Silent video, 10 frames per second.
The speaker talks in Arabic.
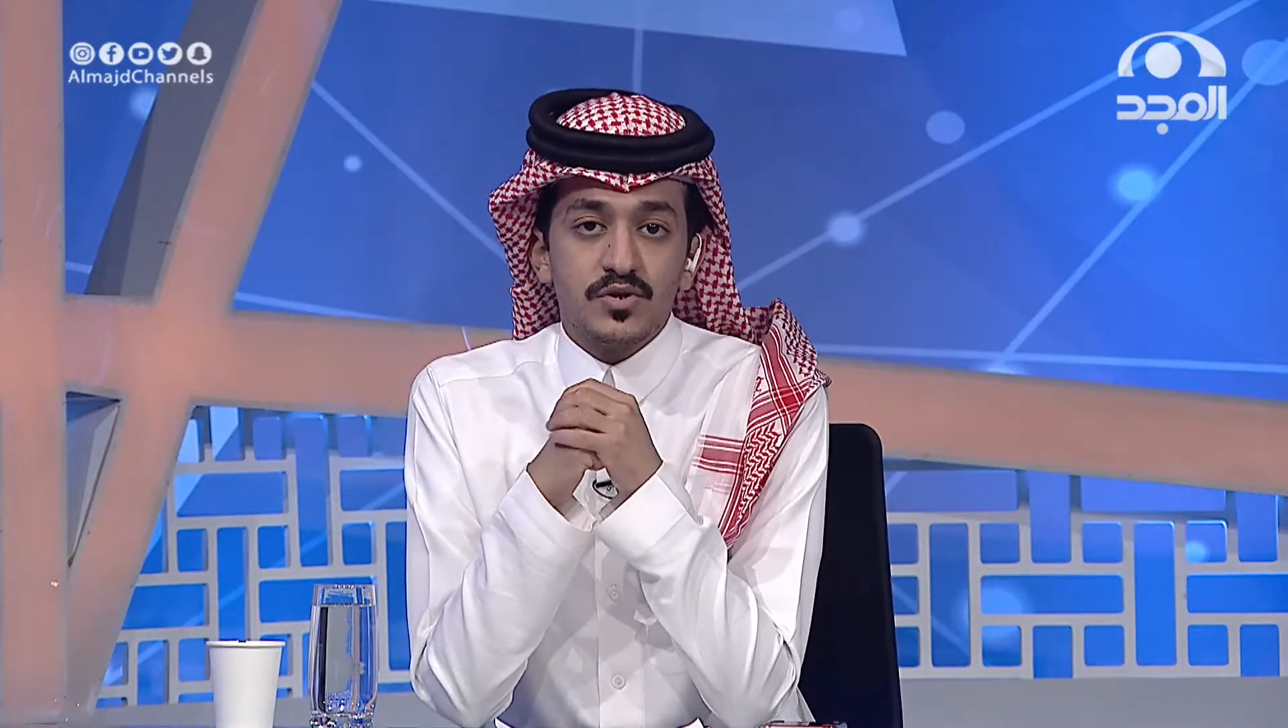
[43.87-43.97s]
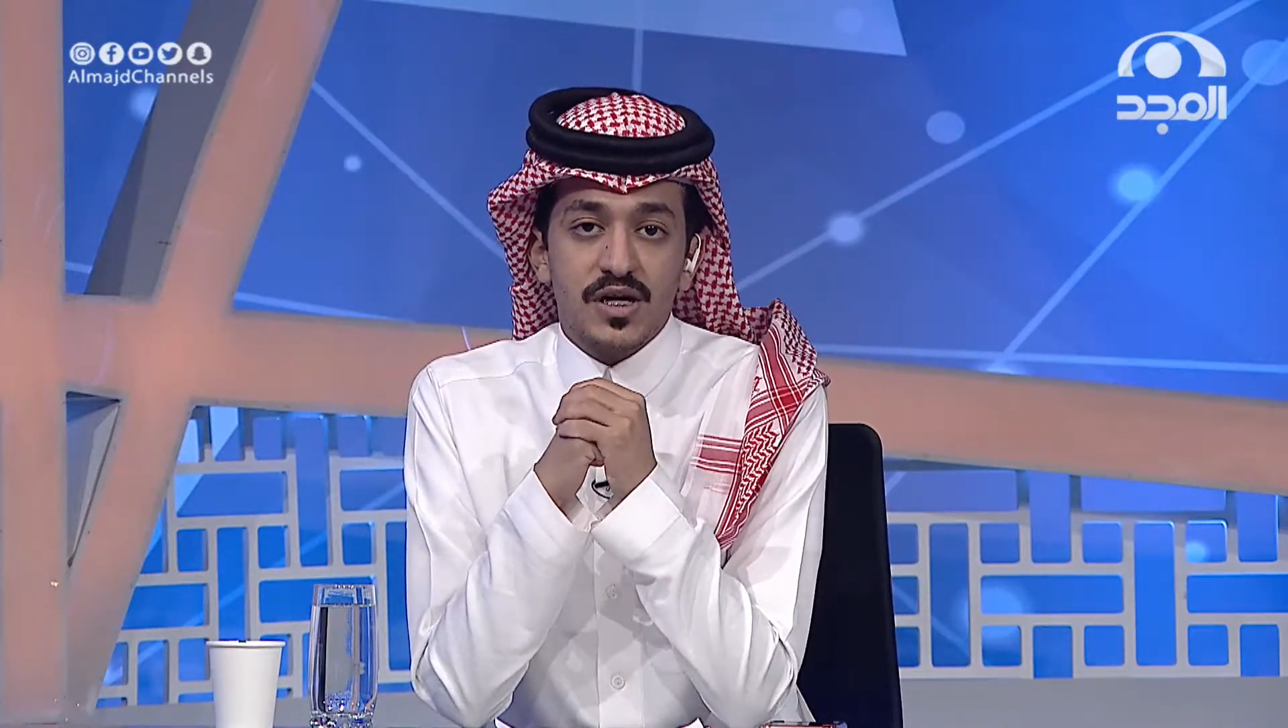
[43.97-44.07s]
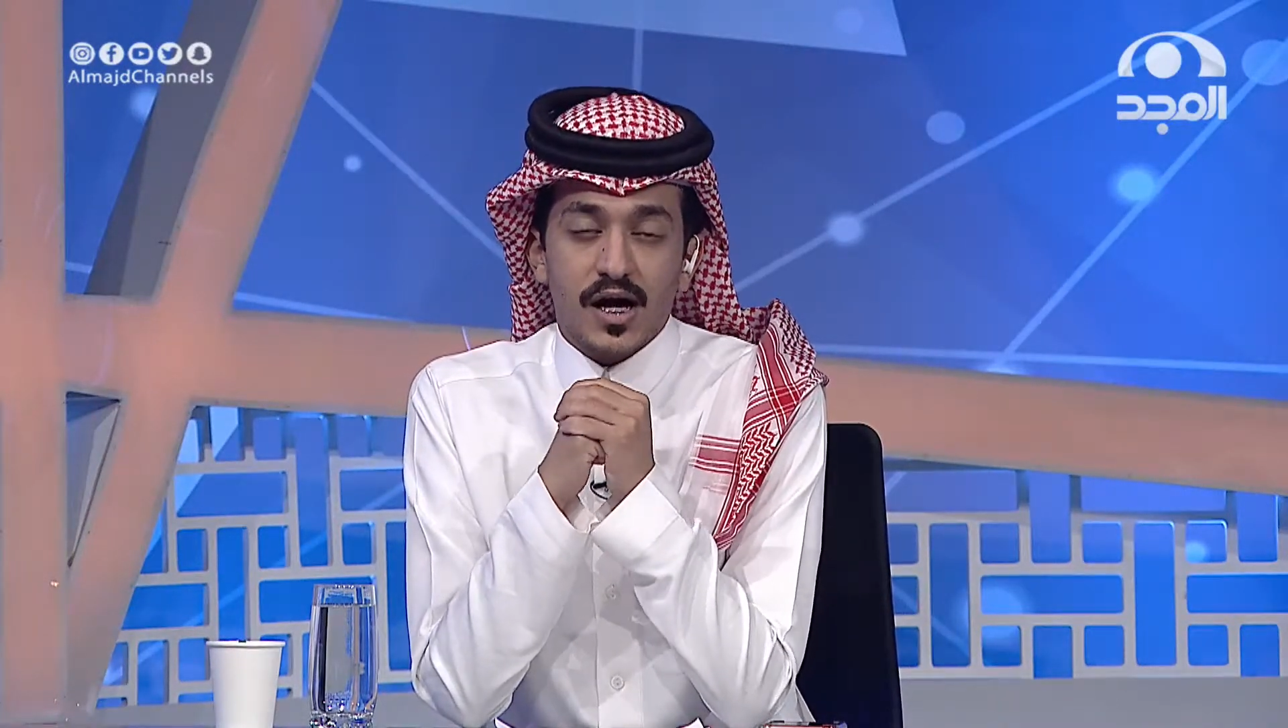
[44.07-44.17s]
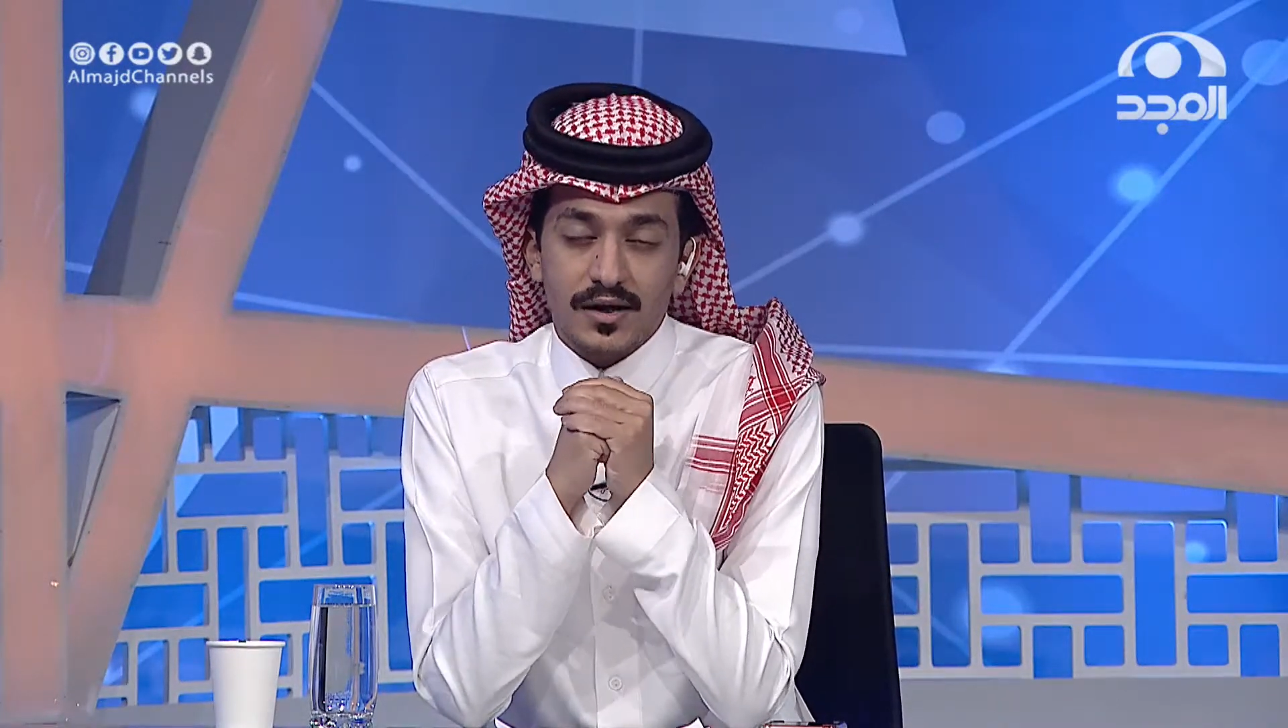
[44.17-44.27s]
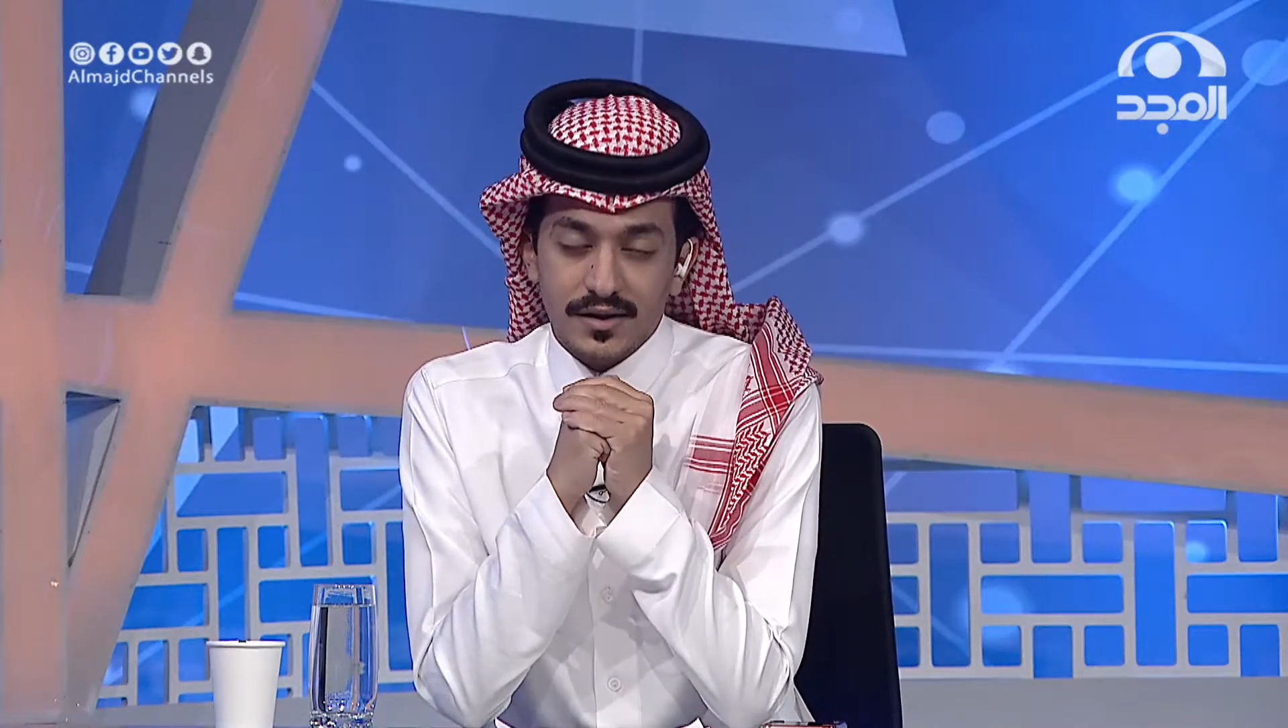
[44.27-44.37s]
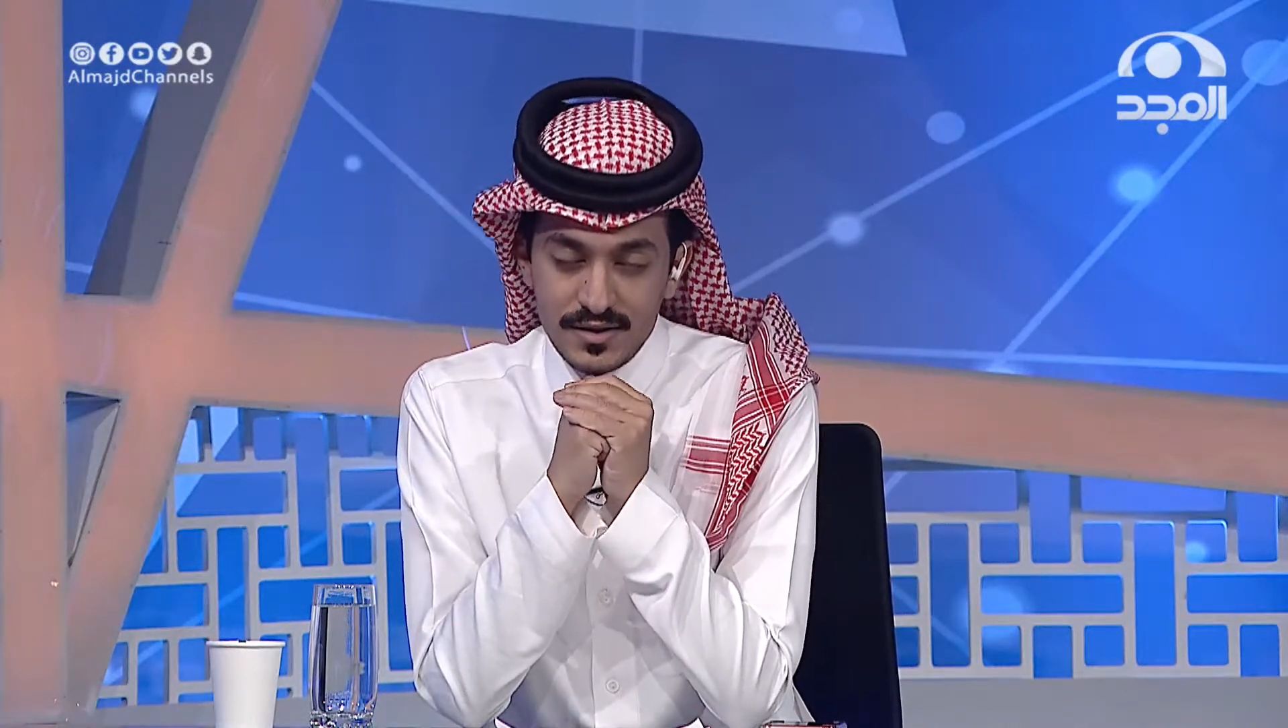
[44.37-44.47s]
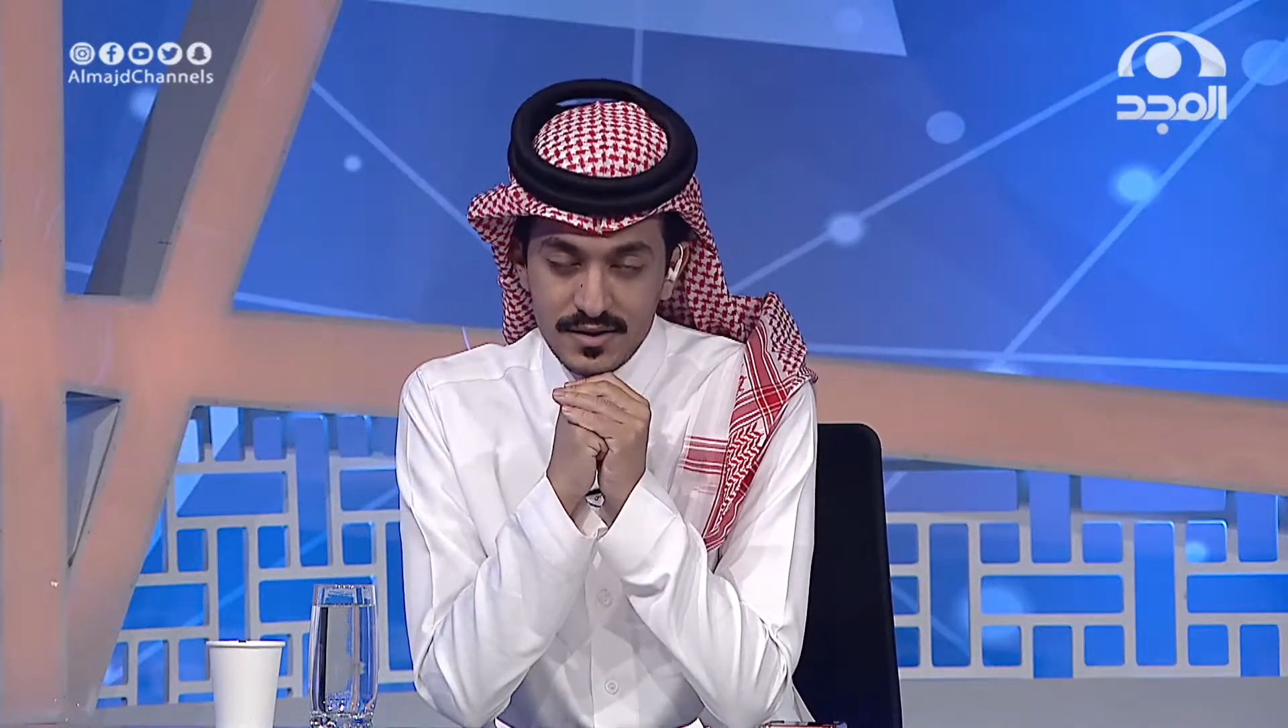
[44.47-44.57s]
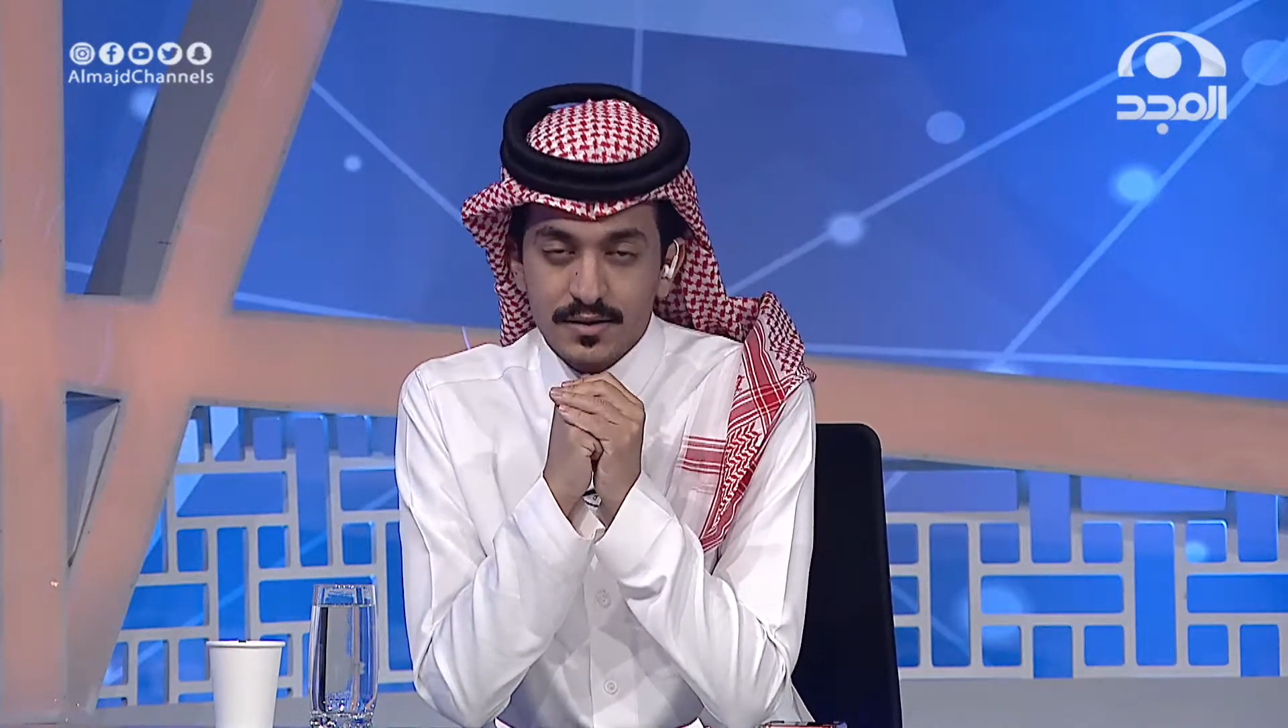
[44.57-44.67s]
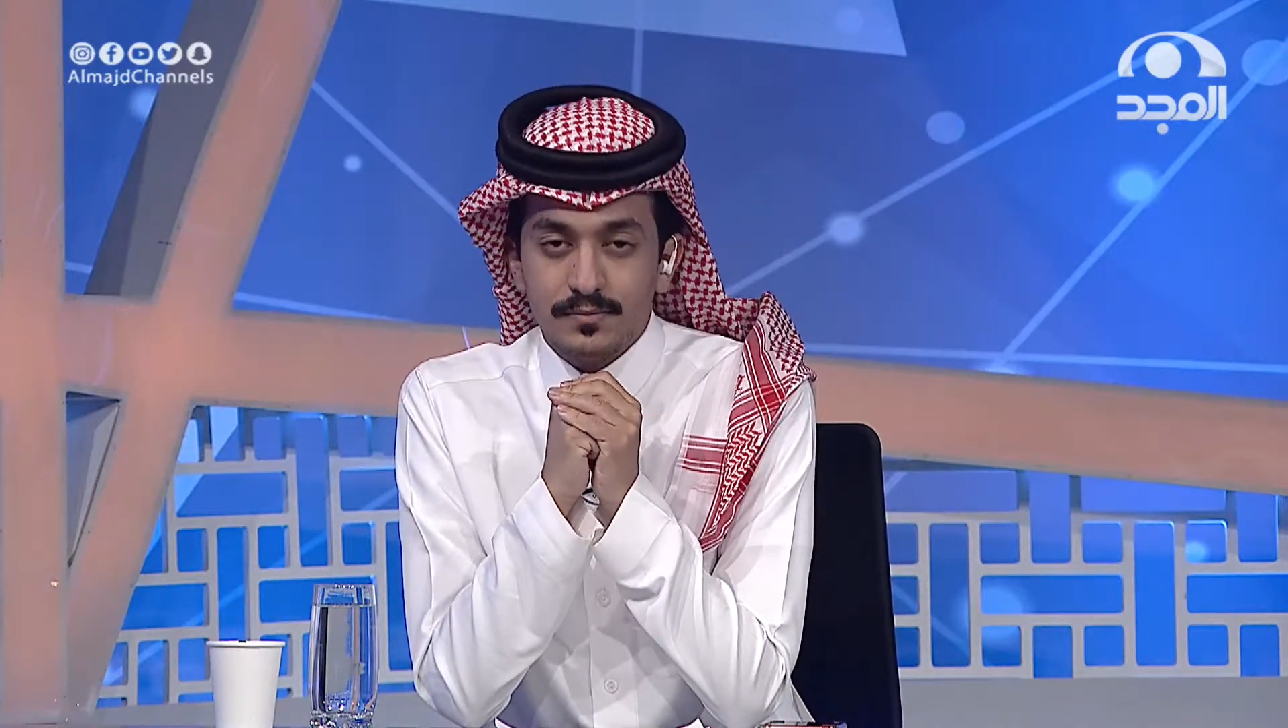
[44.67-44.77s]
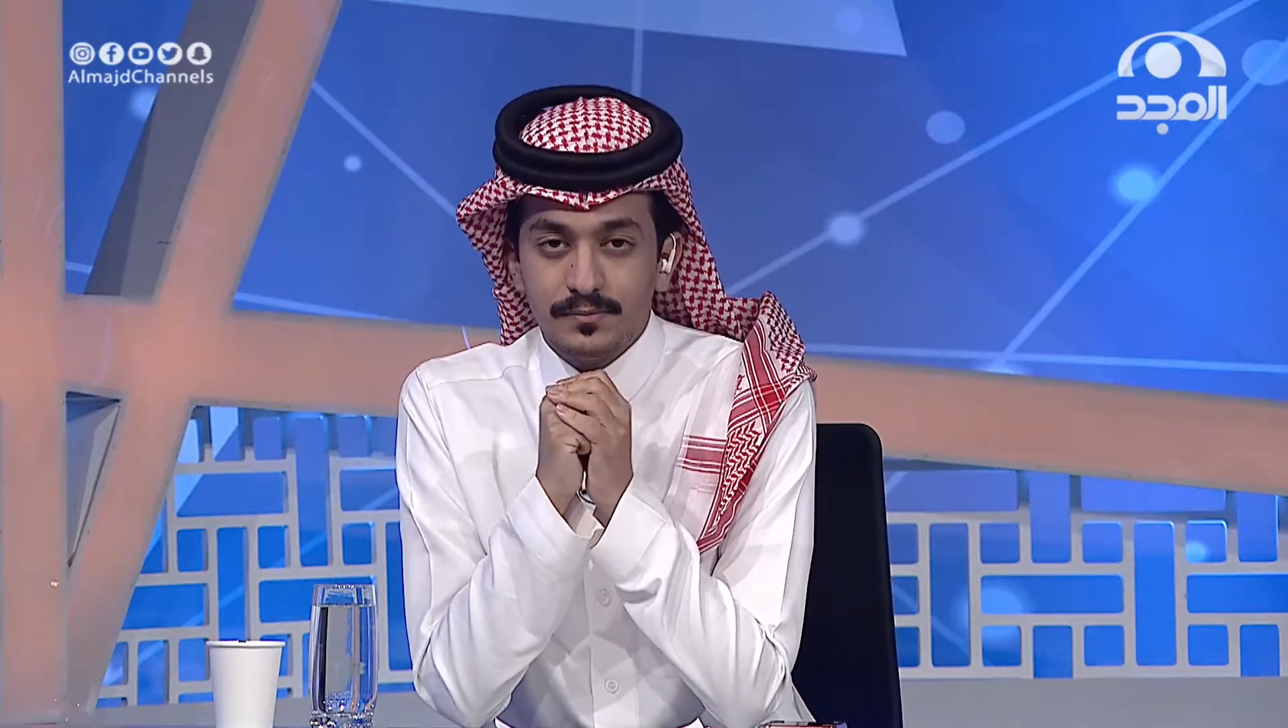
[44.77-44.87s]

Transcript: مساعدات